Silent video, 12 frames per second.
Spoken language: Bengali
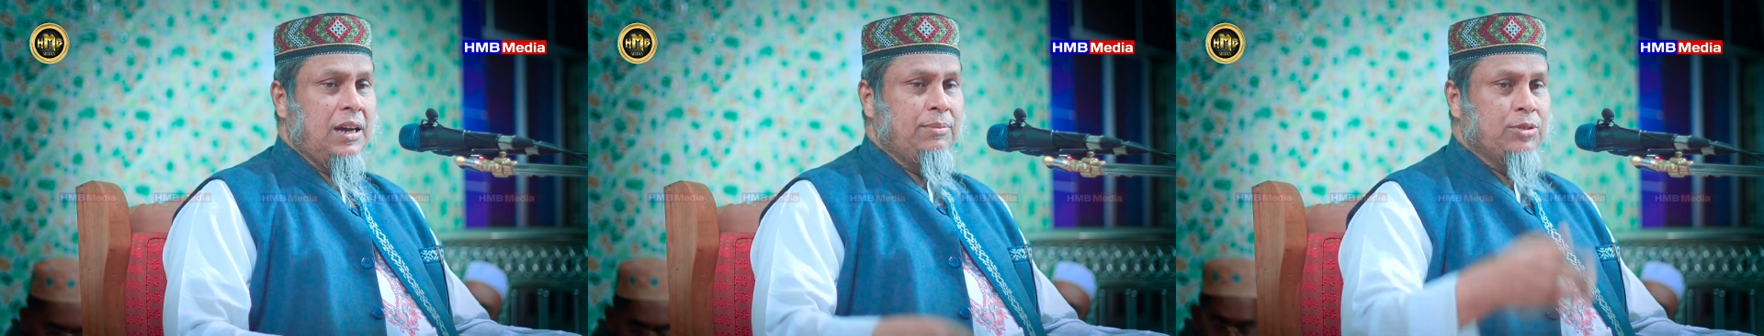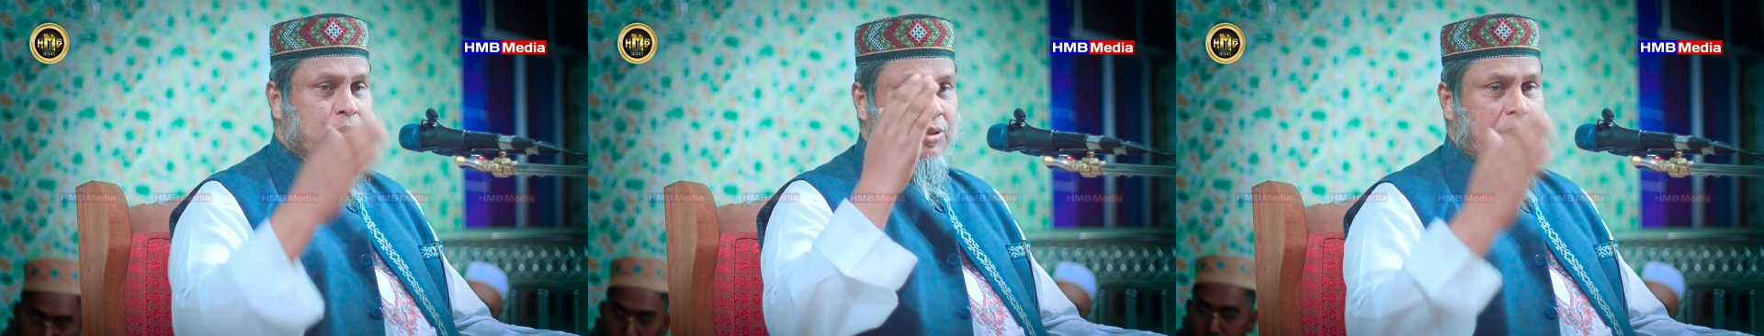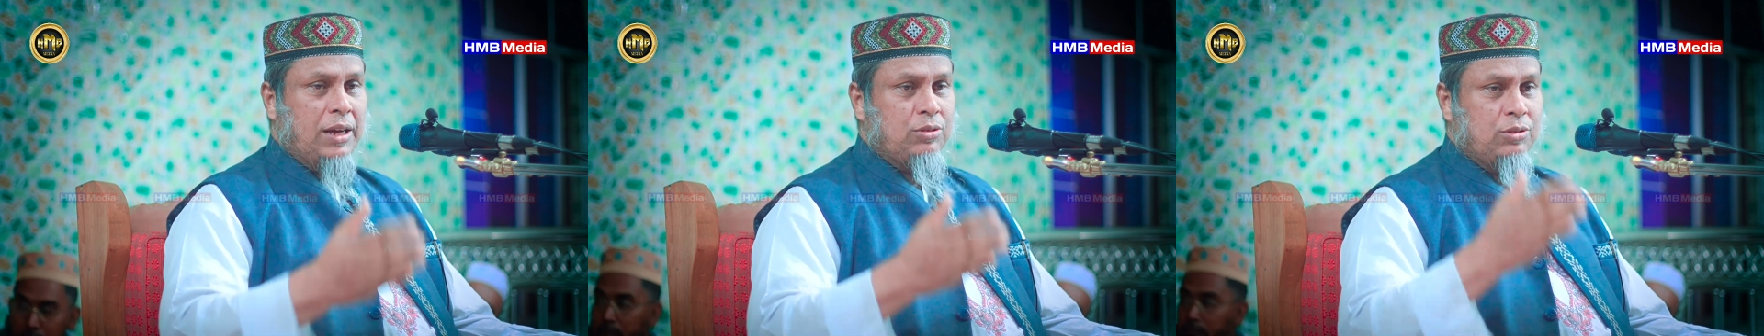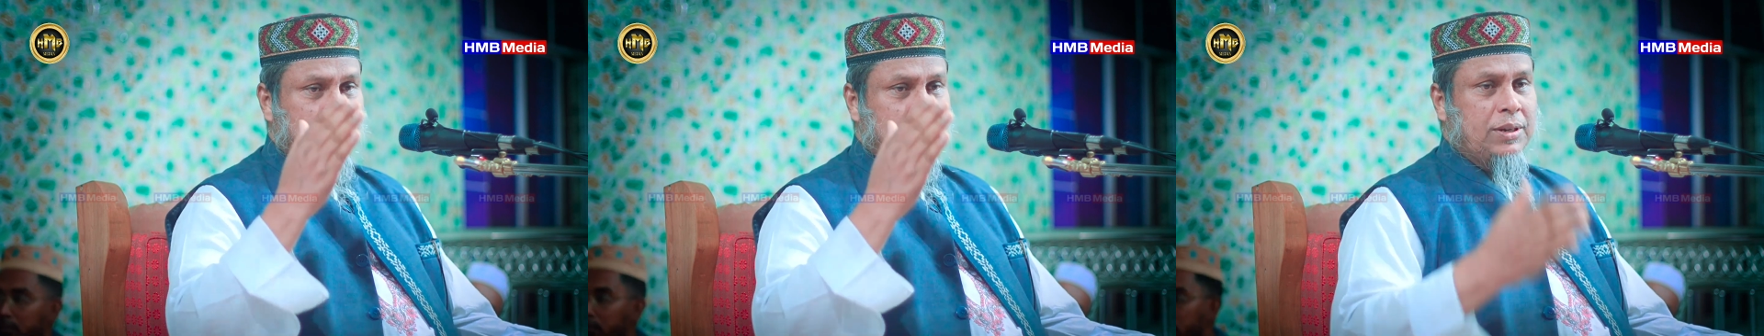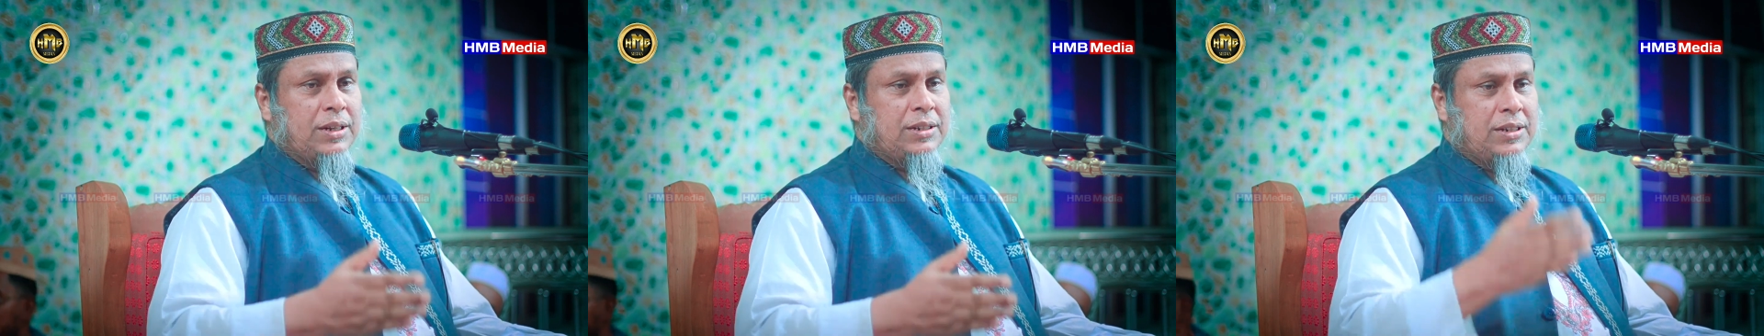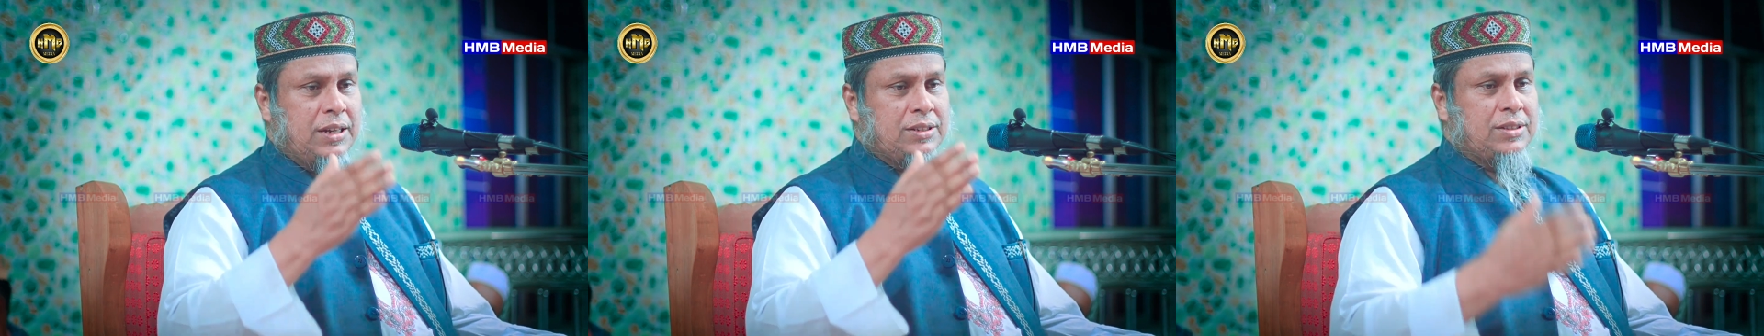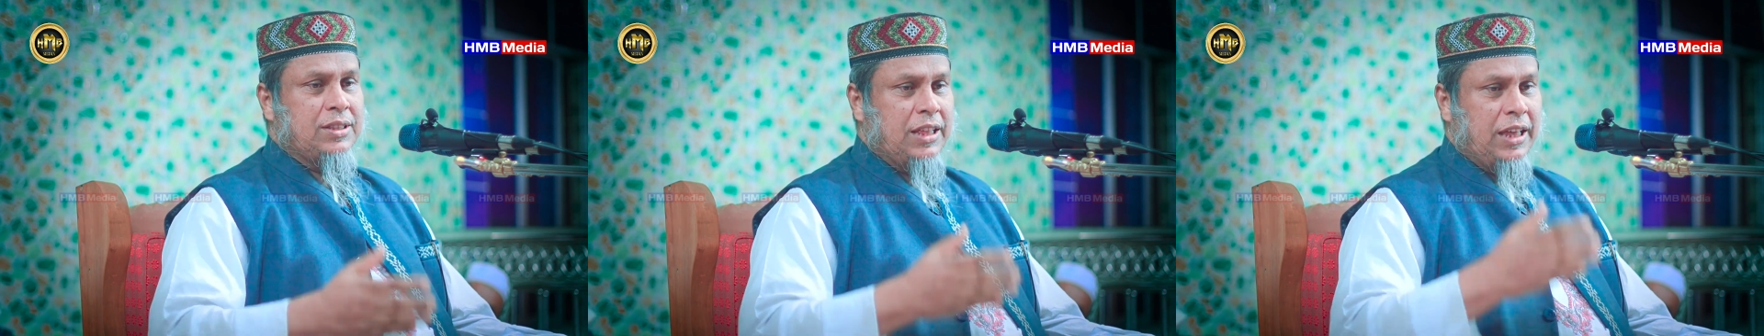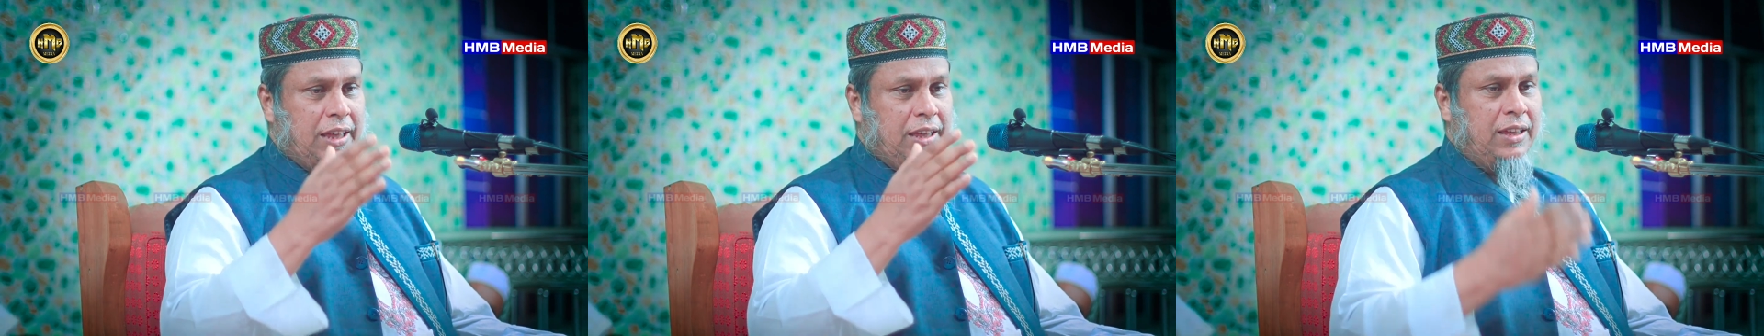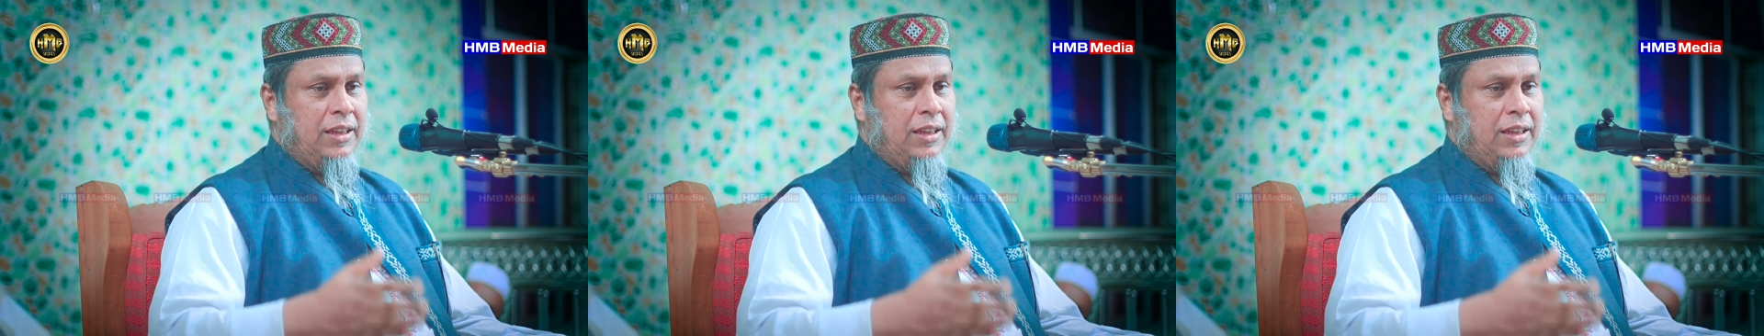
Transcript: আমি যদি এখন তোমাকে শাস্তি দেই